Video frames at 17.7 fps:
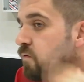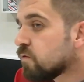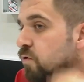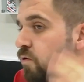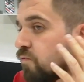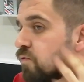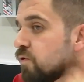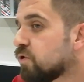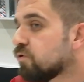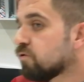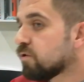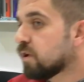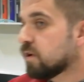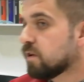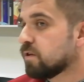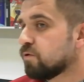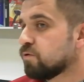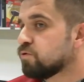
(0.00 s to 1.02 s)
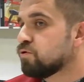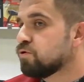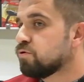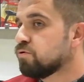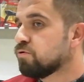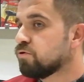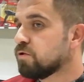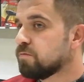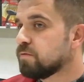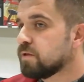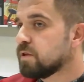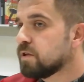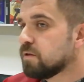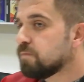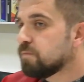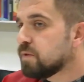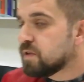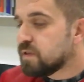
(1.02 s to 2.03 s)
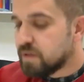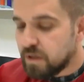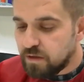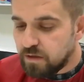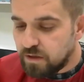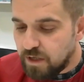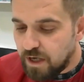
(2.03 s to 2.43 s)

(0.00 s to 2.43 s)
O videolarda gözüktüğü gibi değil bizzat